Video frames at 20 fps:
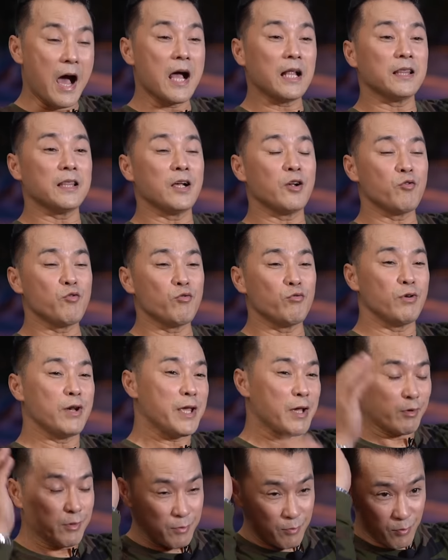At
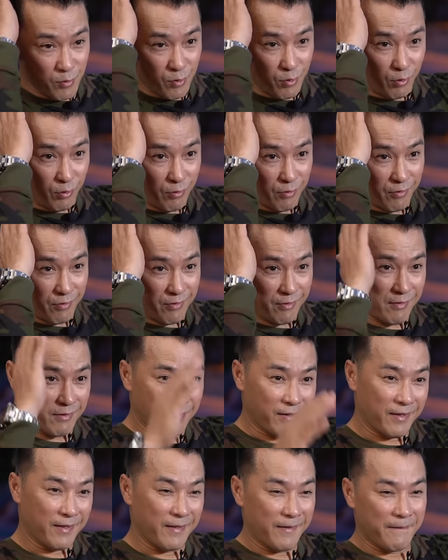nagkukulay ako ng buhok.
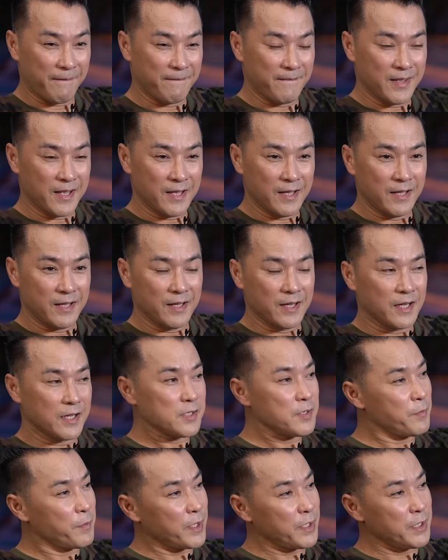
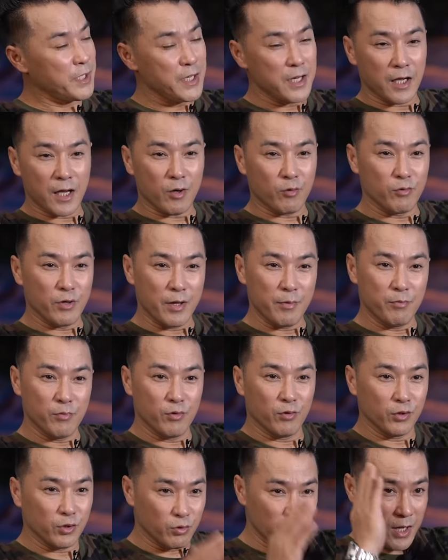Kasi pag hindi nakakulay yung
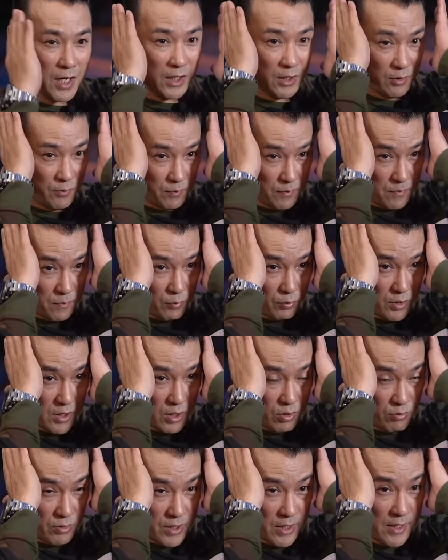buko, to lahat
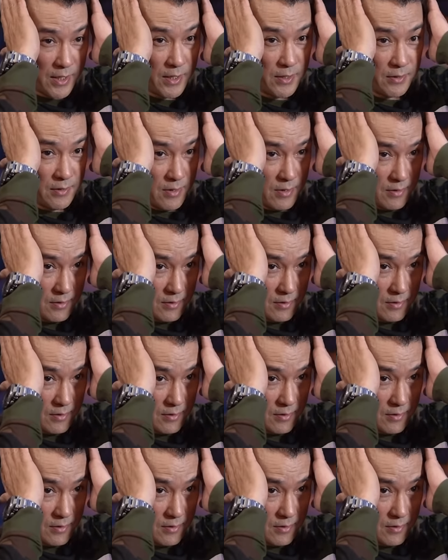puti itong gilid.